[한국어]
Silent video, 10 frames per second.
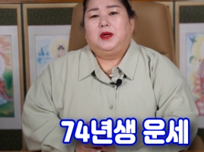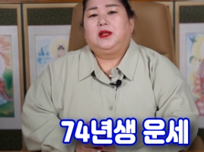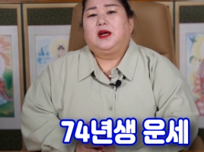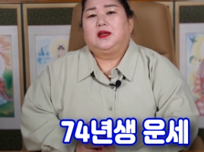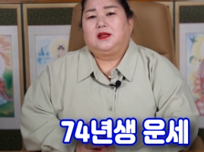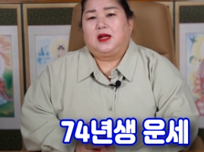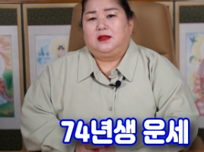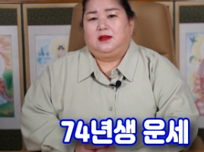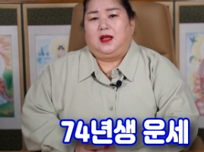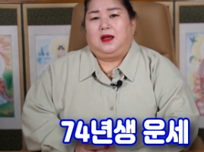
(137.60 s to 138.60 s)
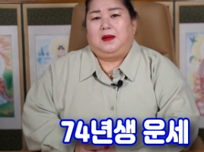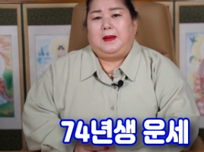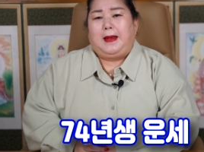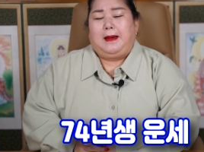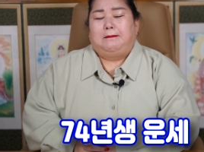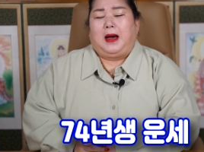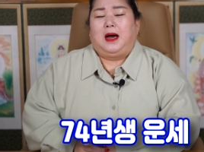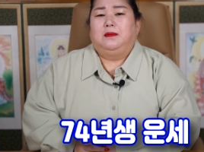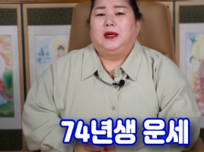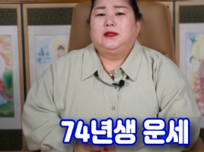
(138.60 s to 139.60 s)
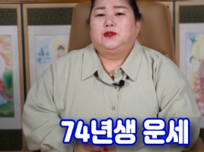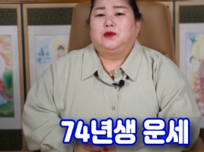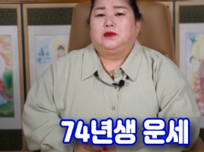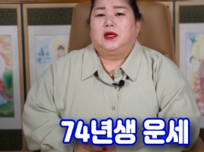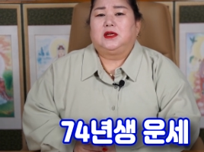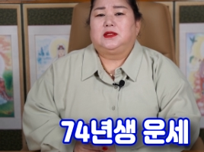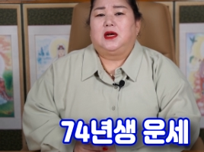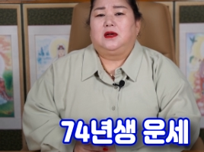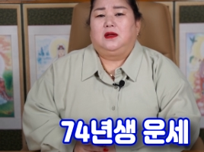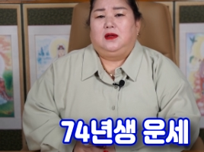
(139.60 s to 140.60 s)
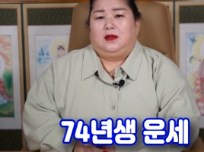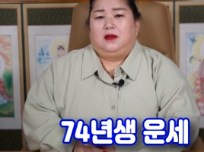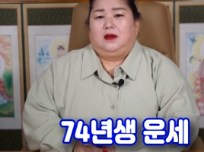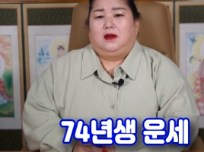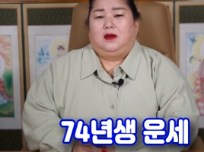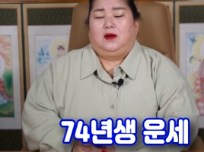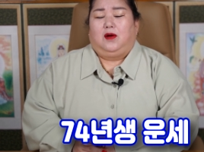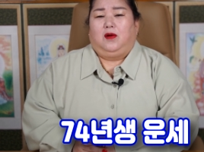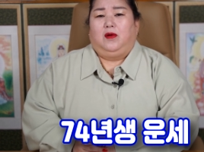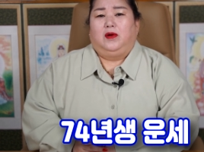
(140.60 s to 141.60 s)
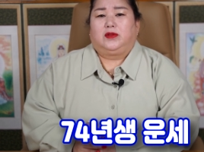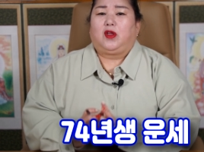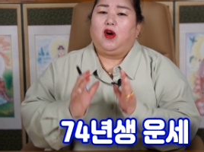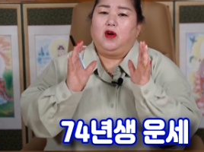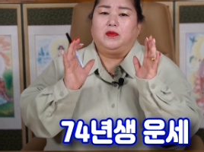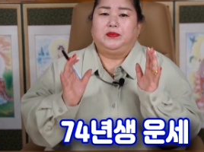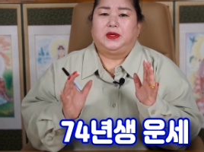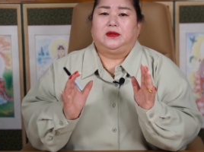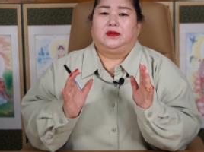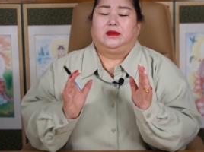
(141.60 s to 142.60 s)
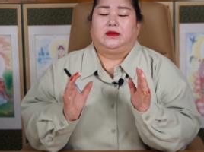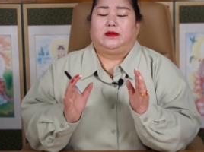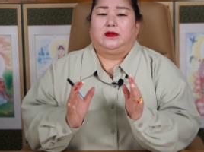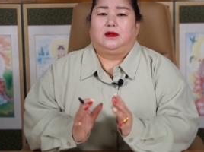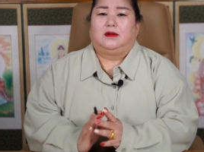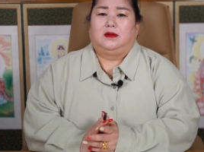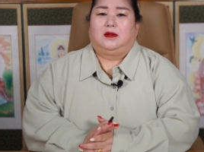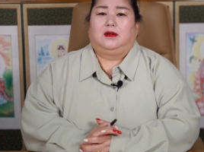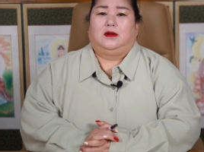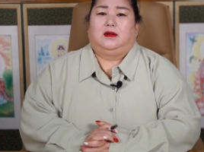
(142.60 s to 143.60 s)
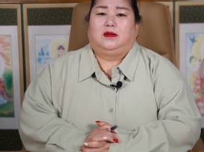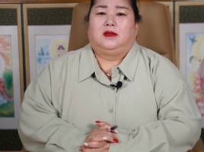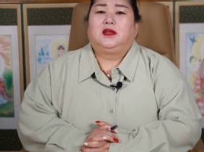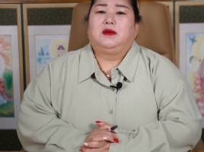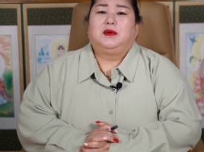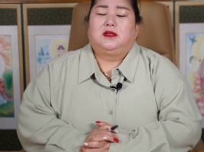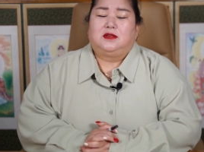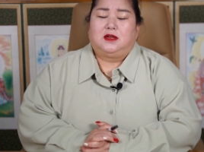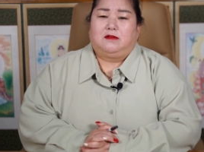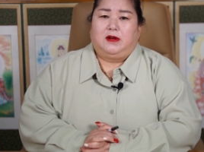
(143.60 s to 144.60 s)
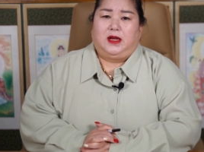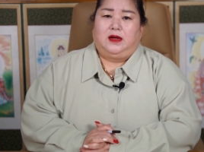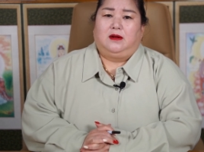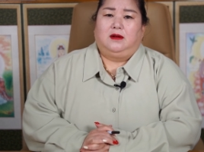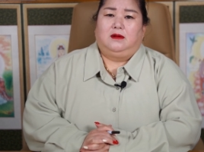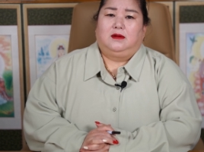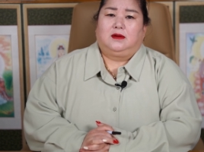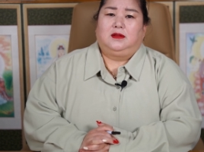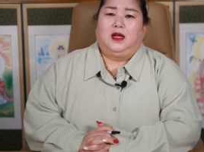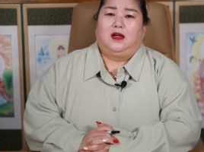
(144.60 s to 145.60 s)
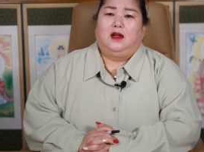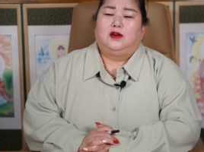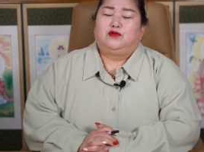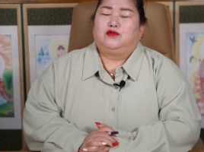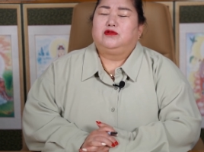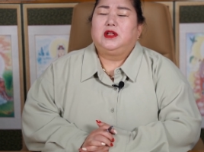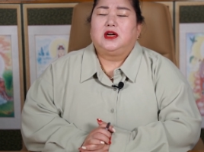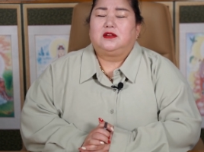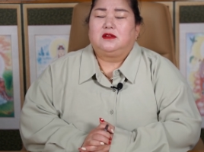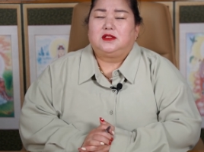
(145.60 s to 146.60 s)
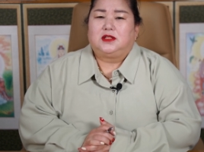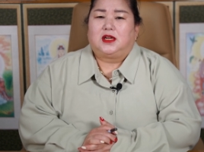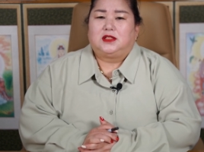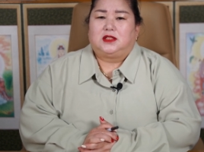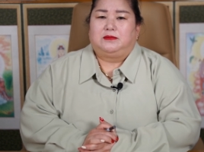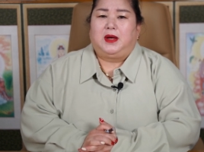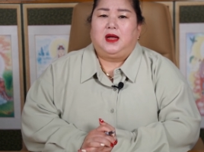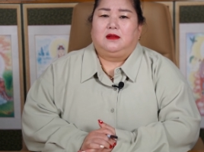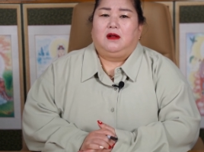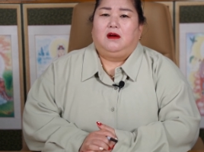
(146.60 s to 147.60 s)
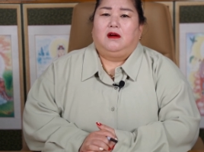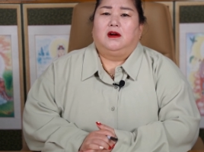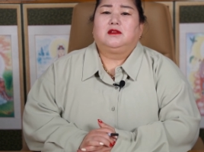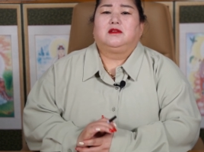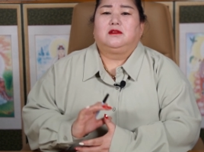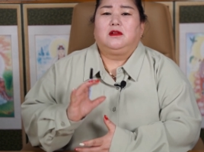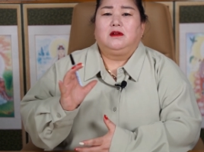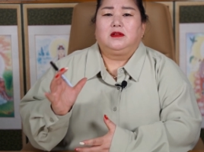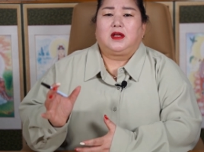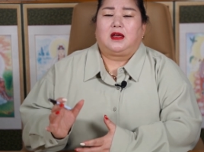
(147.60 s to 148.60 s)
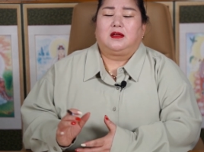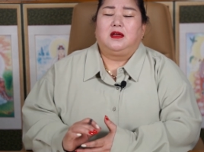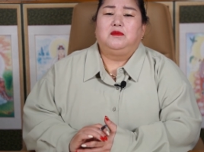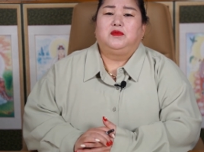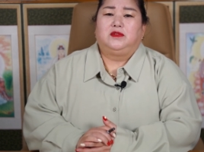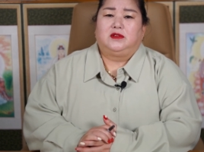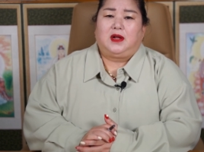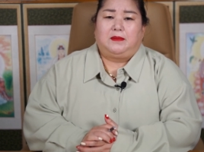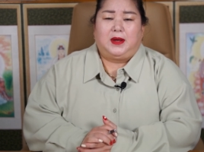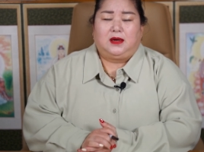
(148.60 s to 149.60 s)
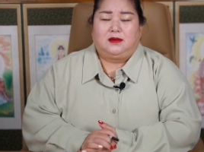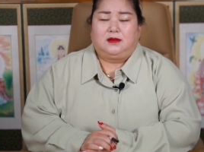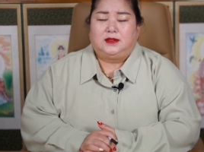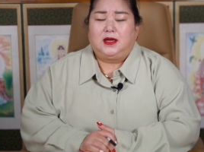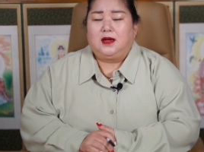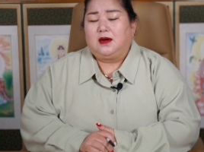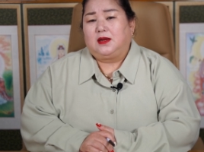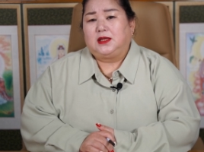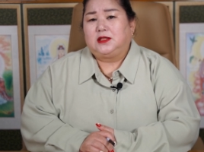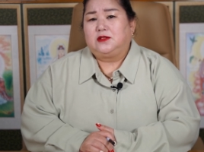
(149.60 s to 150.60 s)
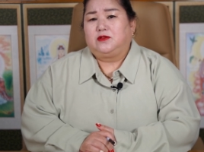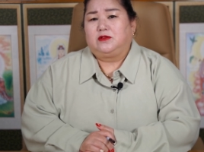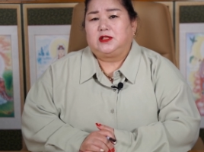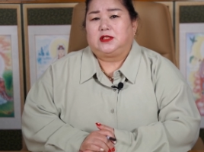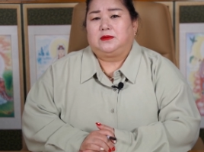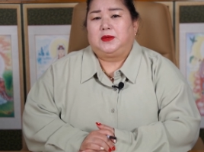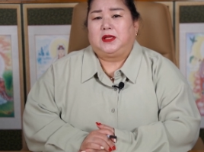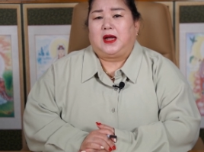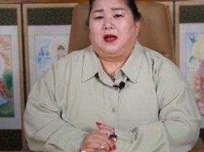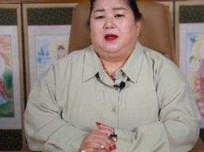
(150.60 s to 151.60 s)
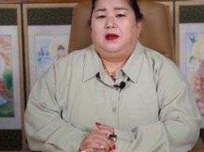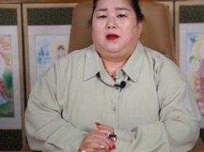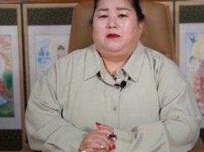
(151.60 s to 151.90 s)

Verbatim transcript: 편하긴 하는데 마음 한쪽은 항상 어, 텅 빈 느낌이 드실 거예요. 근데 누구나 그러진 않지만 어떤 개개인분들이 아마 그런 생각을 하실 수도 있습니다.